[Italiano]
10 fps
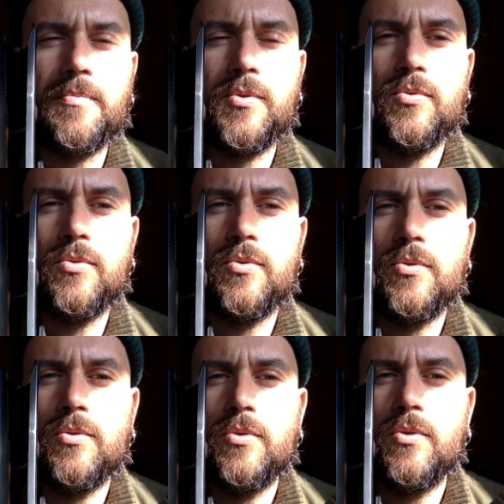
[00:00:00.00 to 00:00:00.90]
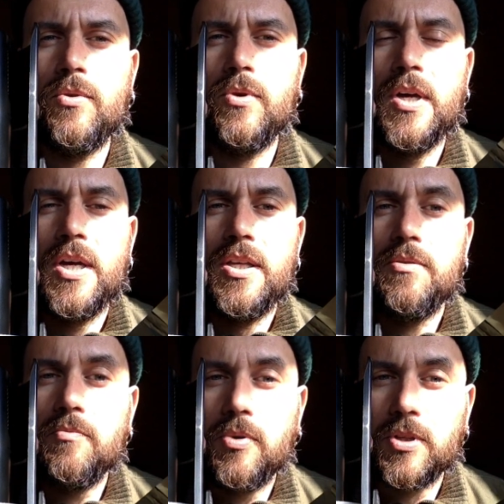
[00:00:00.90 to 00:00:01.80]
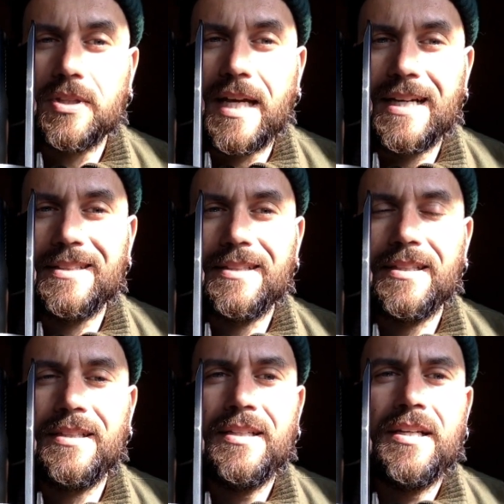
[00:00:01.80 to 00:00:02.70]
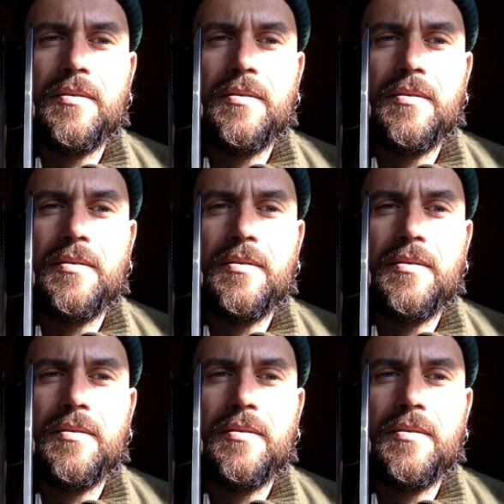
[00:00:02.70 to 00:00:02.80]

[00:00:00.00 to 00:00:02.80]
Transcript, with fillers: più importante